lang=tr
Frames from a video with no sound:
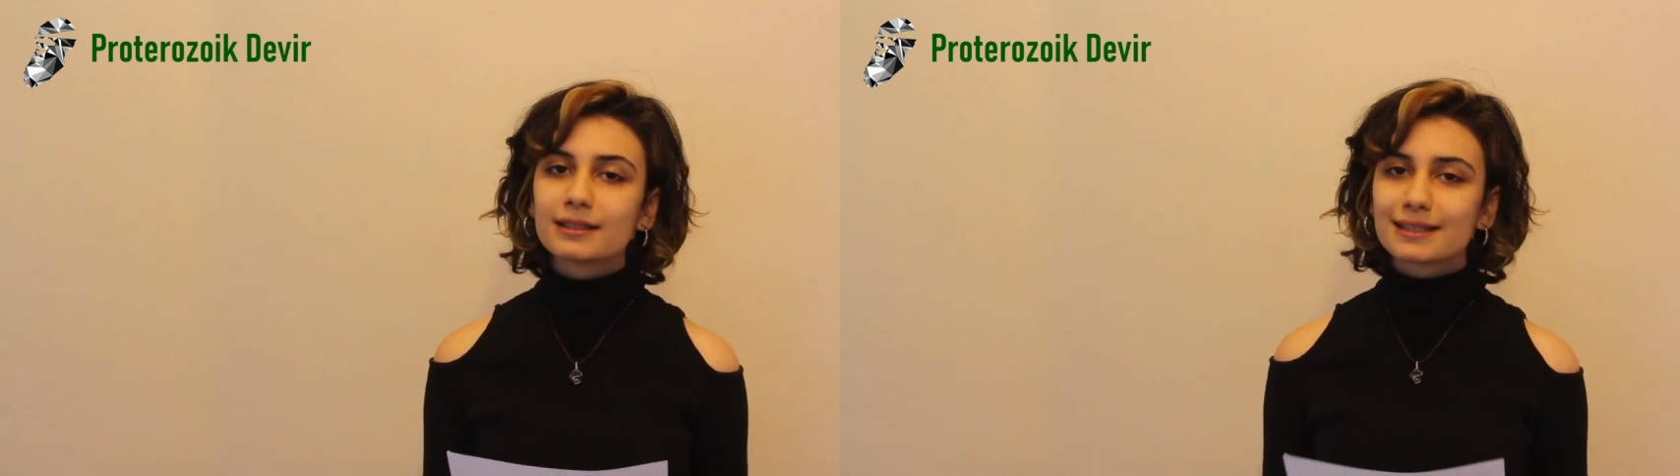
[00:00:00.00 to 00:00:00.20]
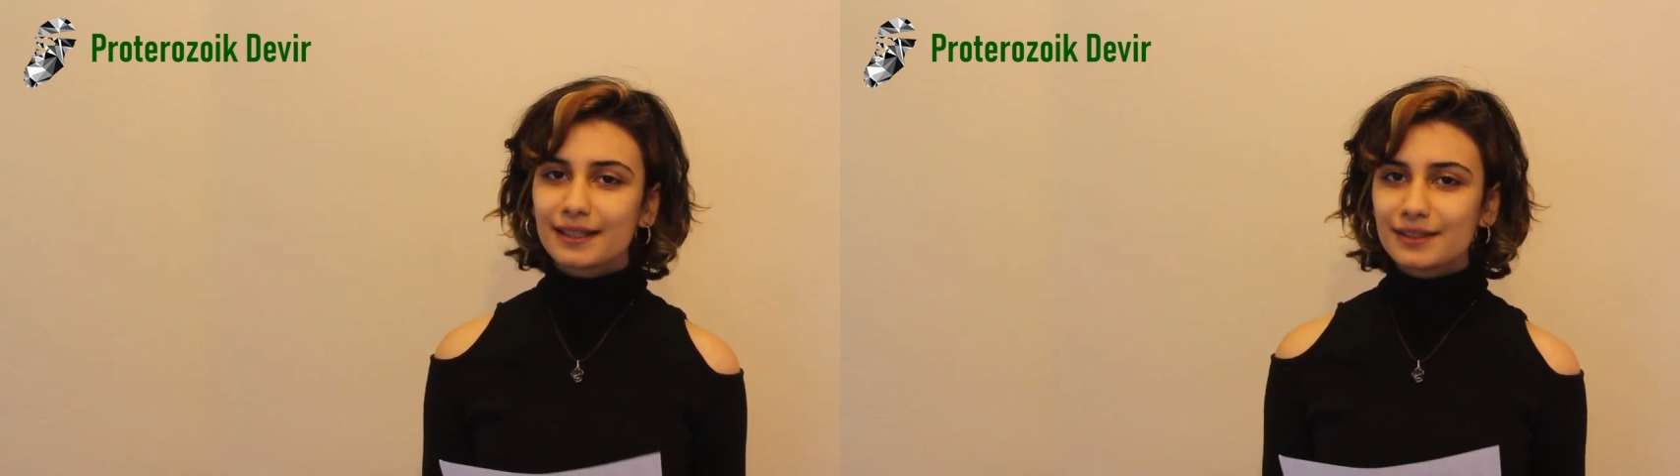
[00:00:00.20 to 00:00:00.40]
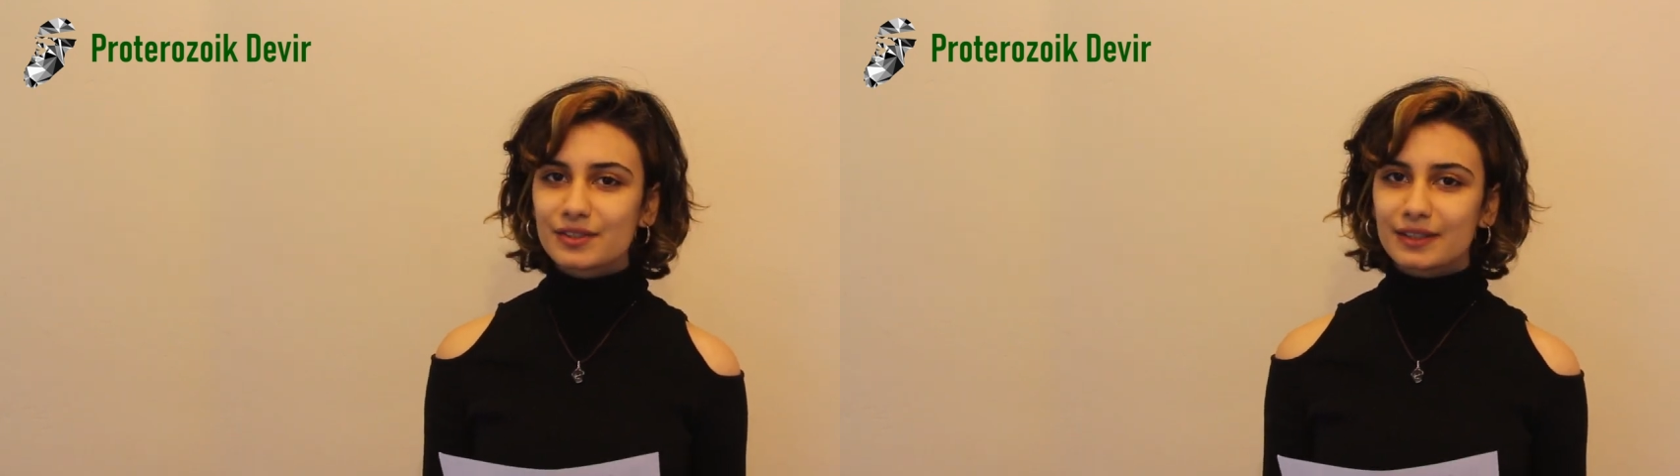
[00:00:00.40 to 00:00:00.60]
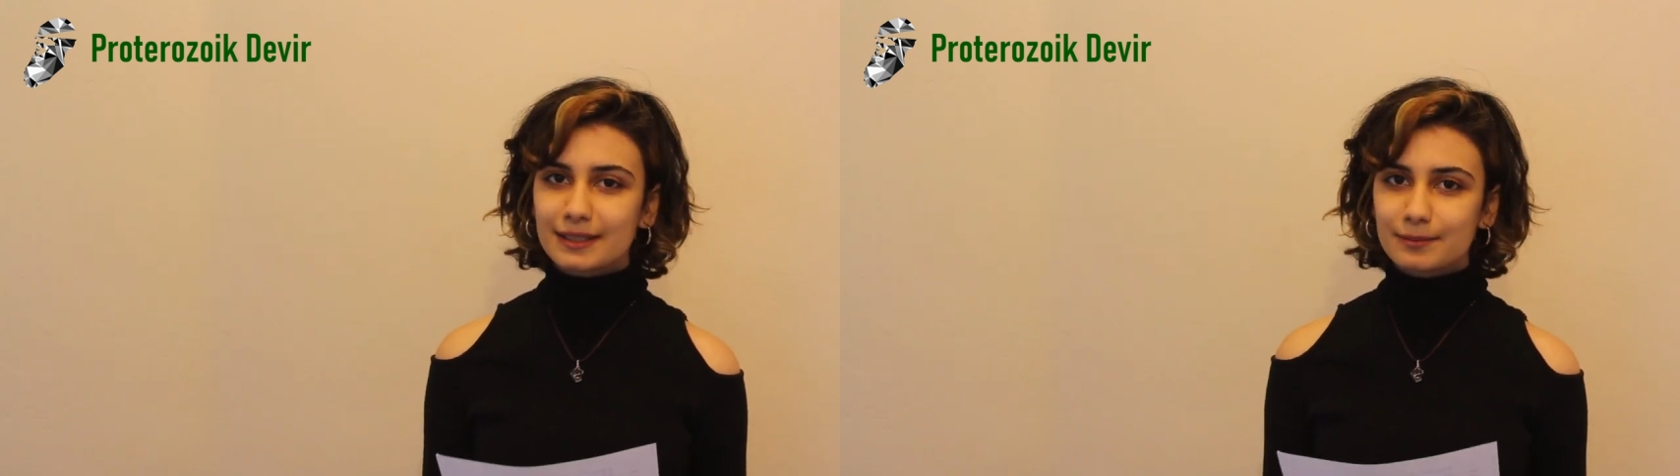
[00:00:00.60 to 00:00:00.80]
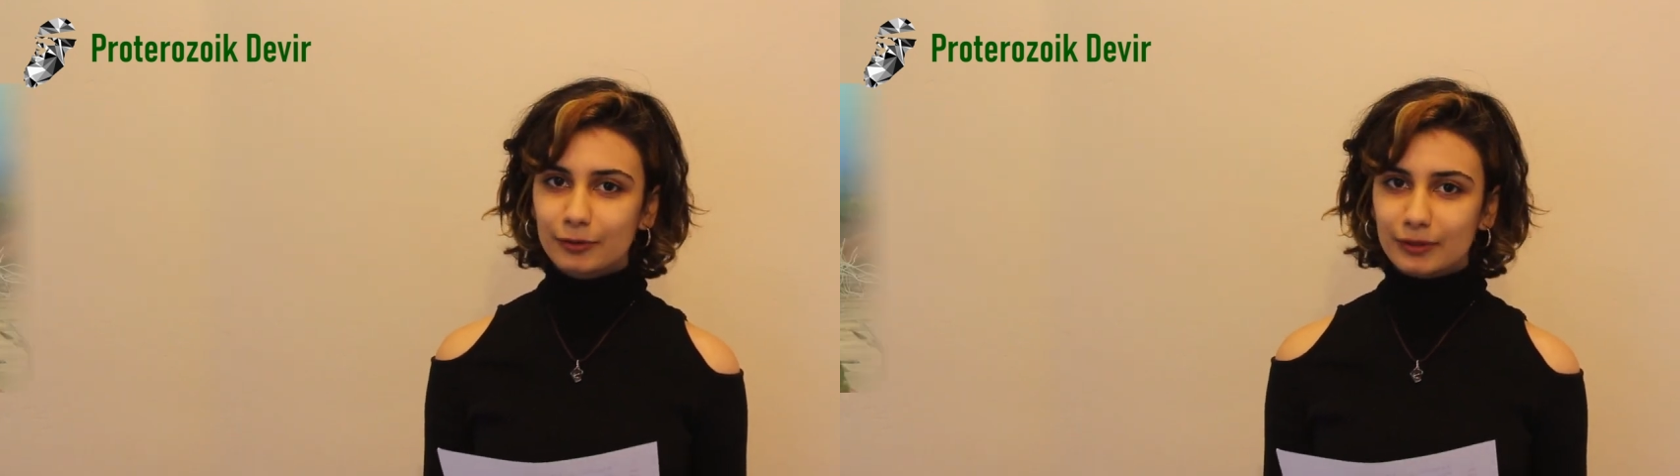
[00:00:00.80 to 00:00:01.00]
Sadece
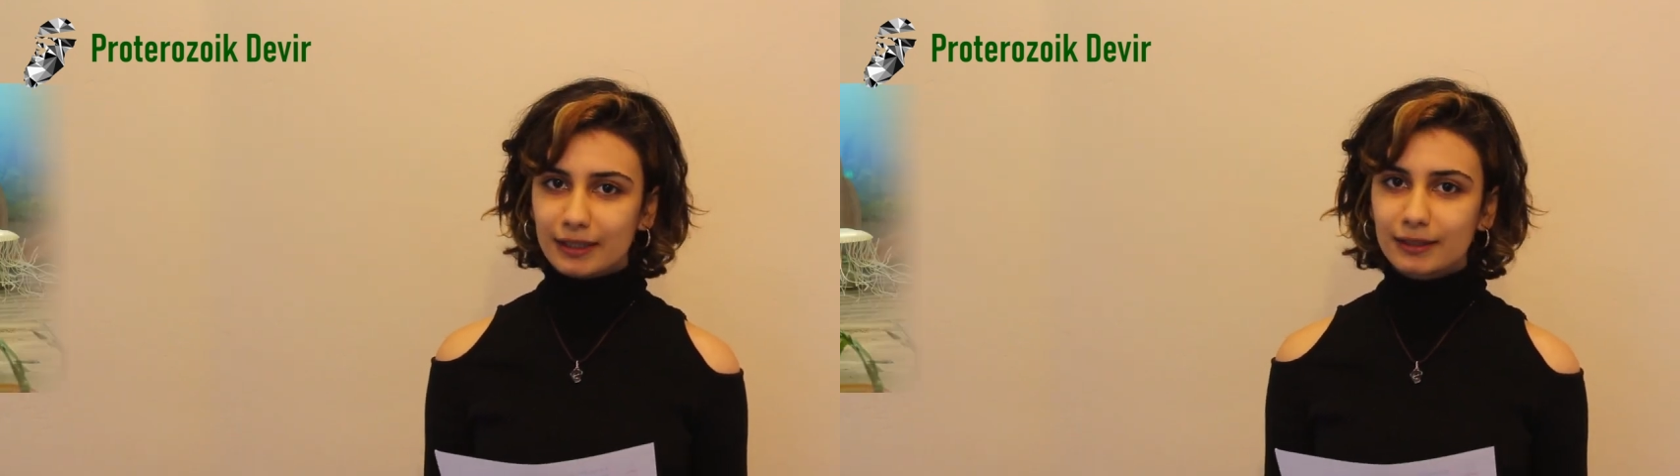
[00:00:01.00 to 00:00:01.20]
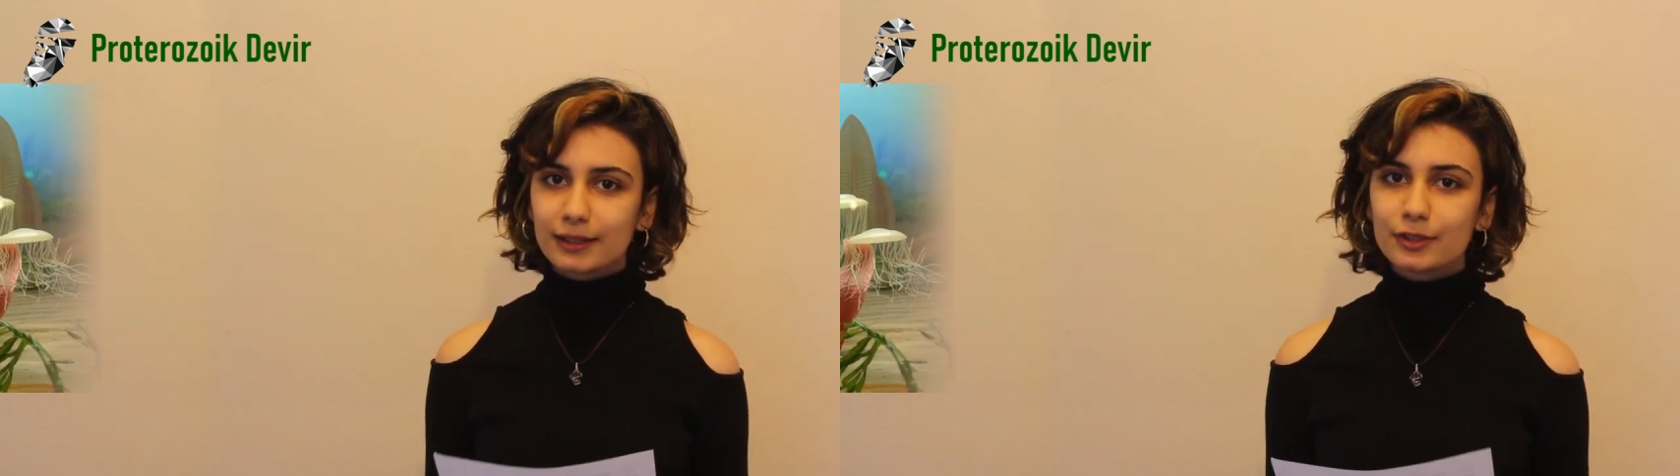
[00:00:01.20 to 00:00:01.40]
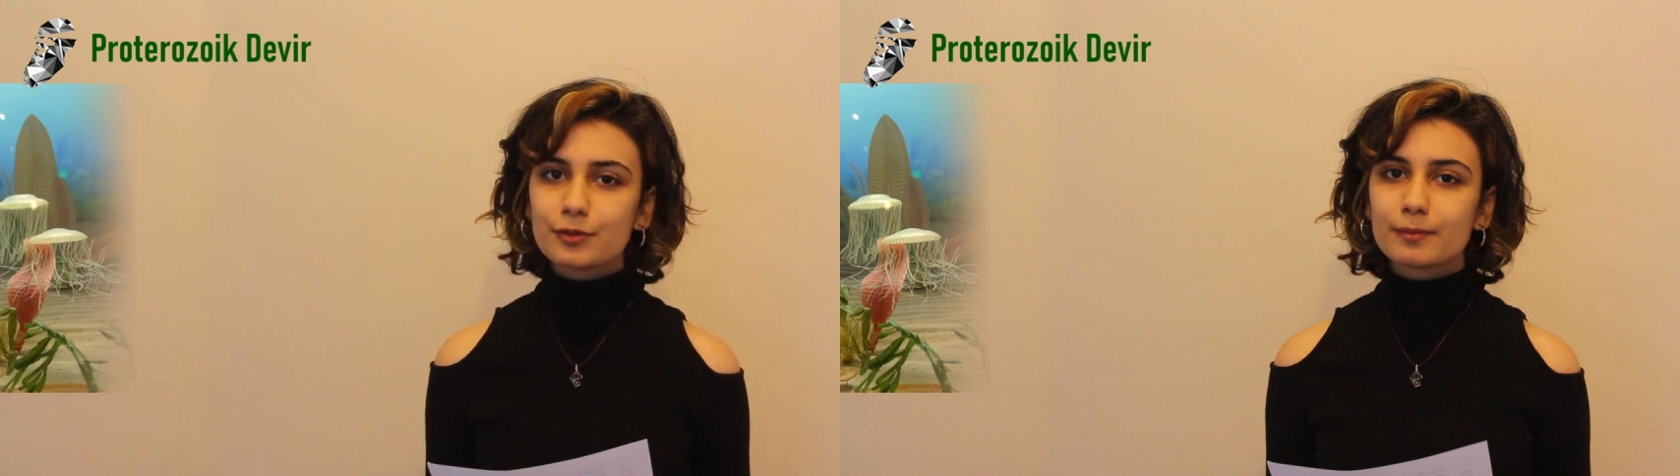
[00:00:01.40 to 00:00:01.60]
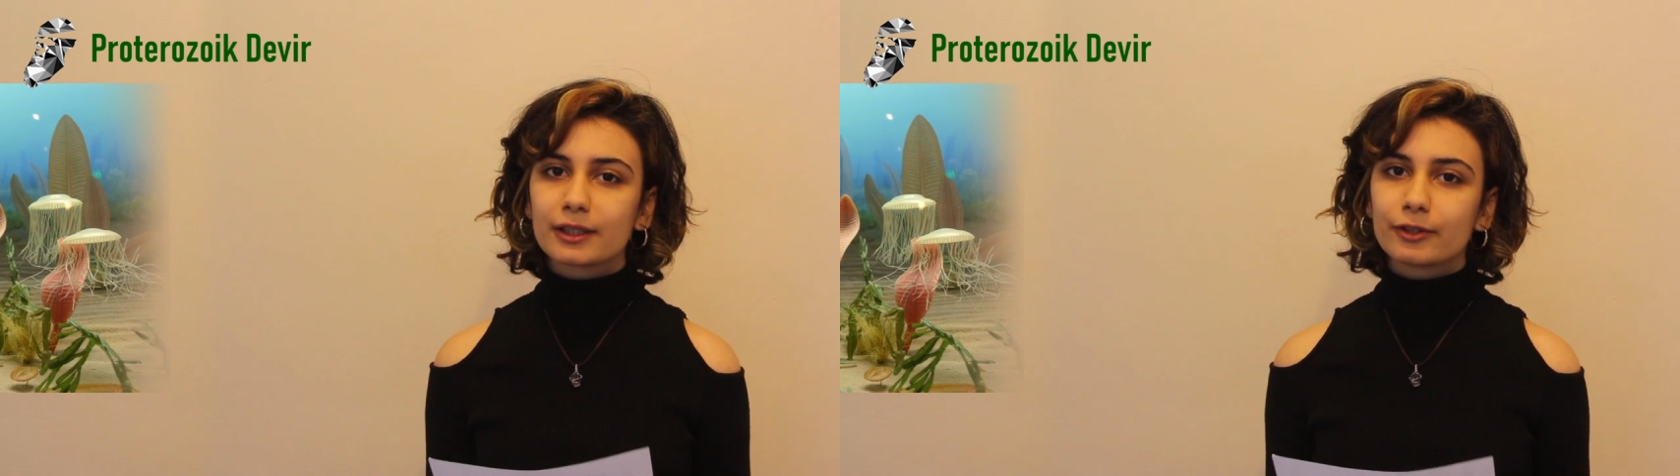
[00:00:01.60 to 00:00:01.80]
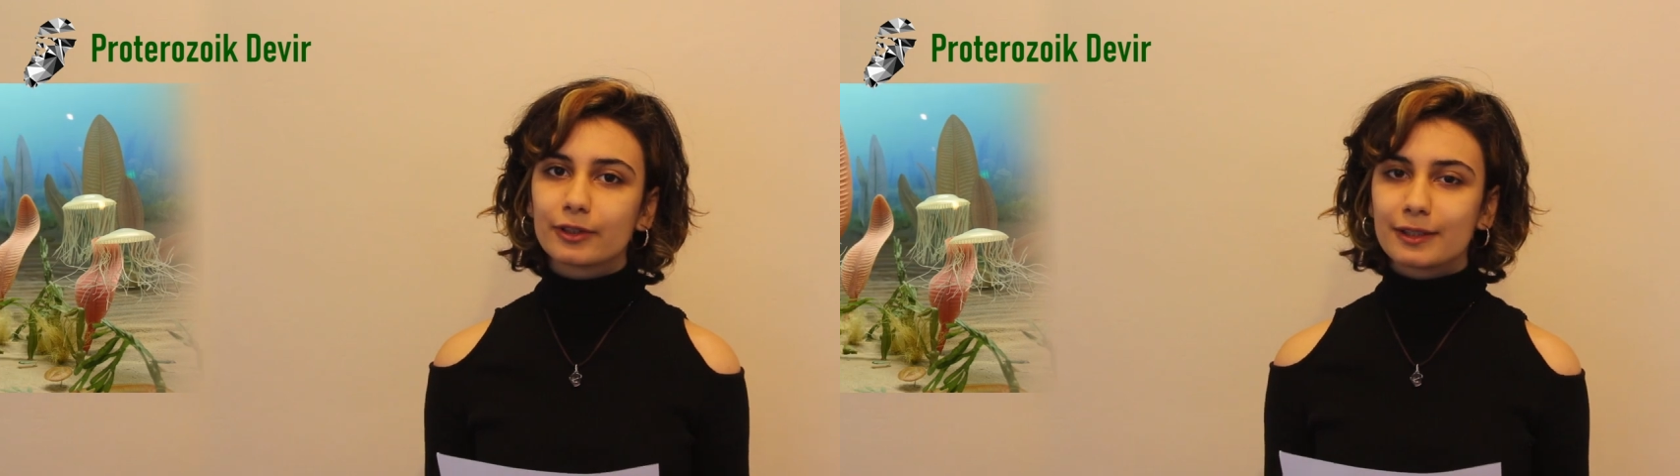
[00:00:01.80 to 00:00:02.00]
resmi olarak 200
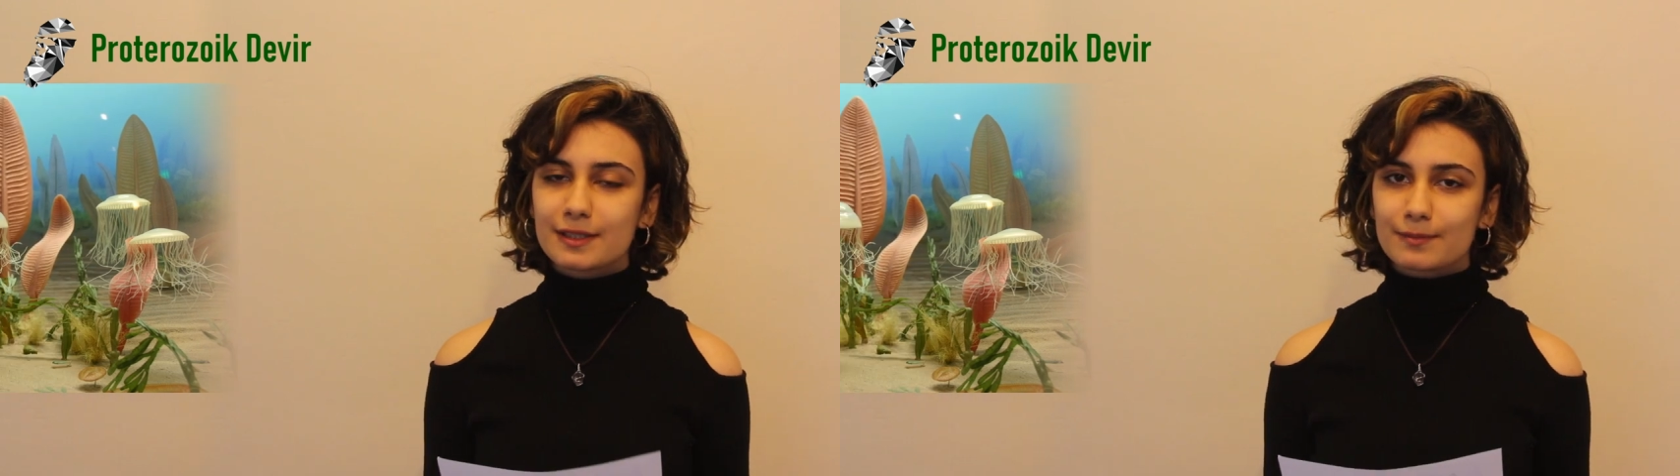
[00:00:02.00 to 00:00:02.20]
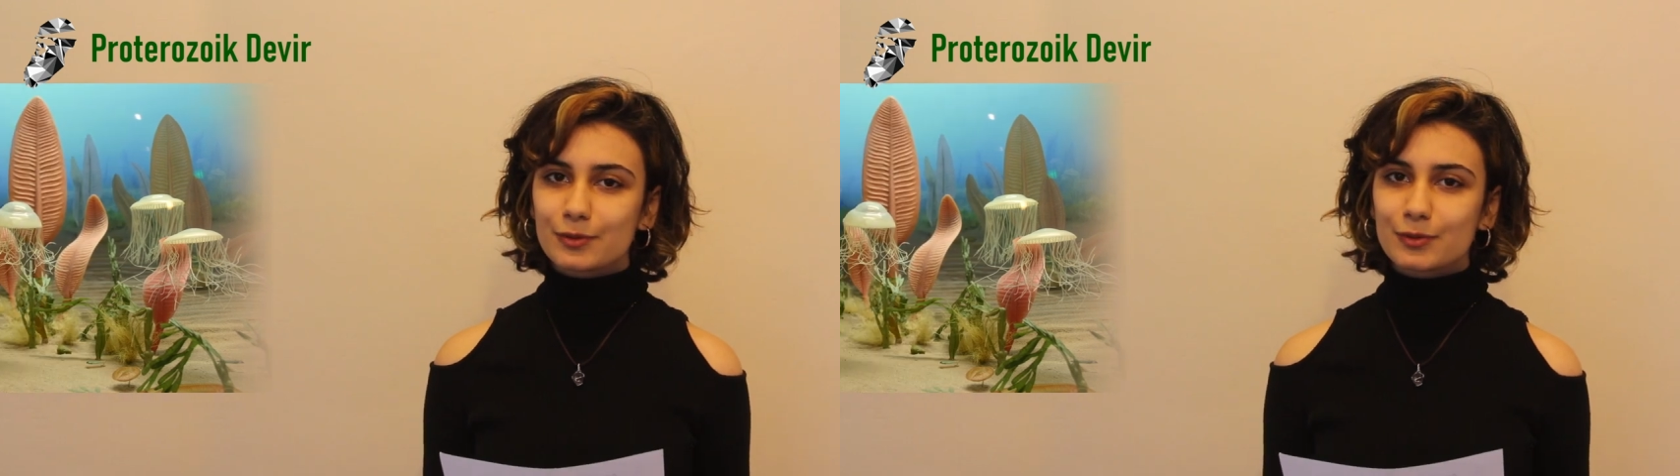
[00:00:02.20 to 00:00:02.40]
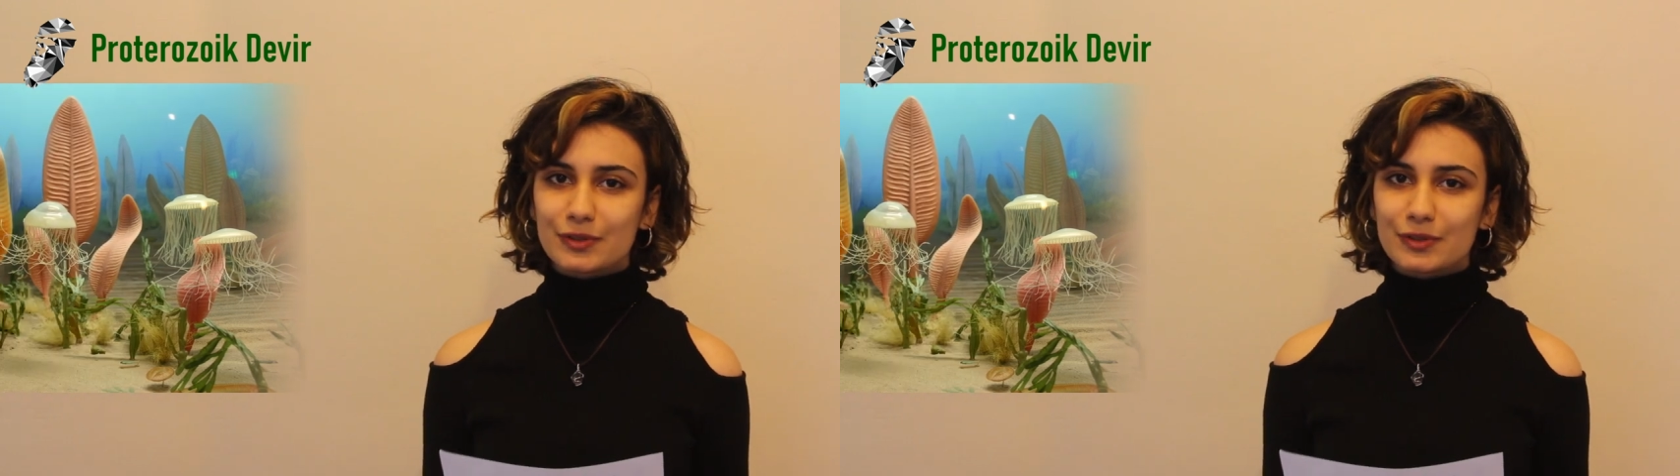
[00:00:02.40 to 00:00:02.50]
makroorganizma türü